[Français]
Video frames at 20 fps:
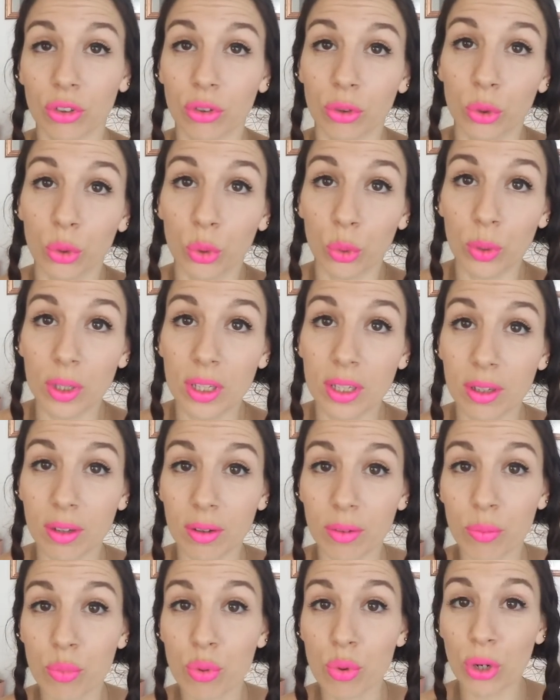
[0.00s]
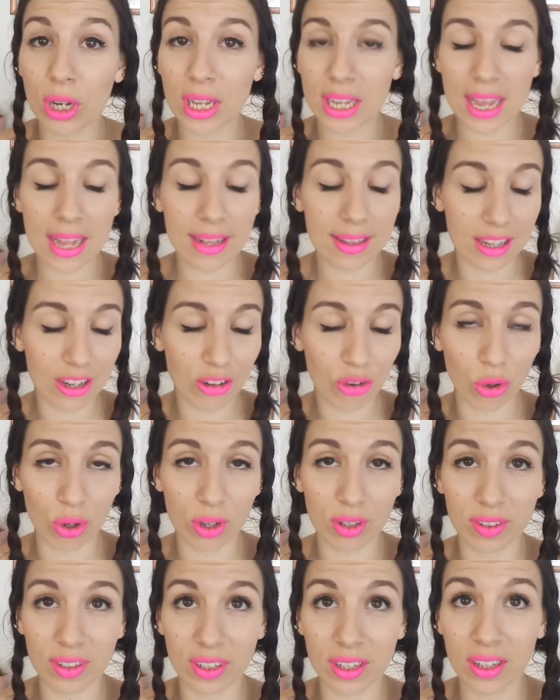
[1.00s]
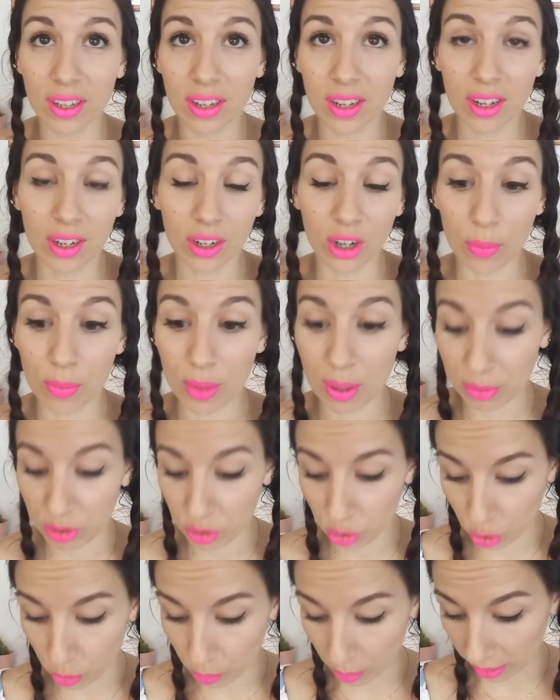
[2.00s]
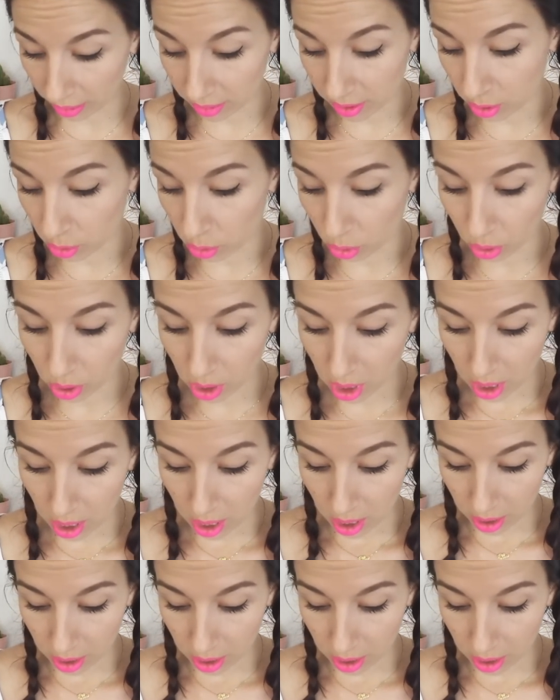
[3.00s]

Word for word: je suis pourri je le sais, comme d'habitude par Nico.